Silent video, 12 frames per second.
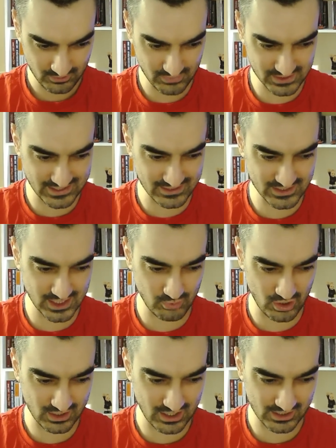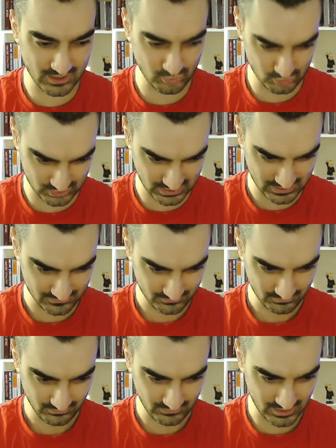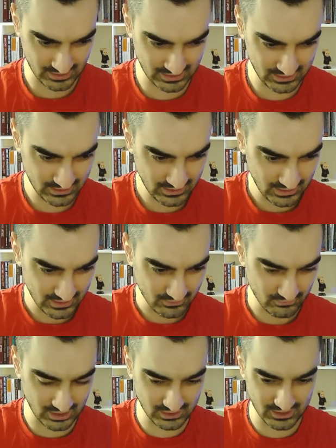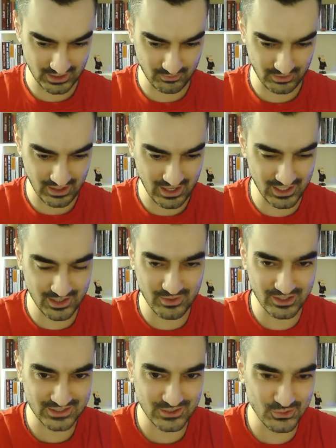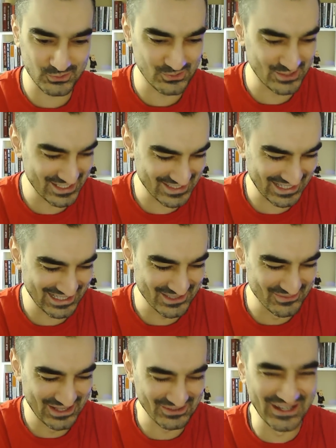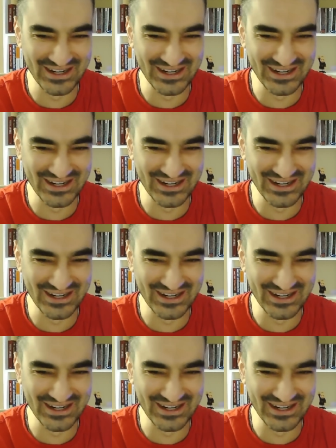Bir San Sebo akar gibi usta. He? Vallahi bil 50 bine tavuk dünyası gelir mi ya?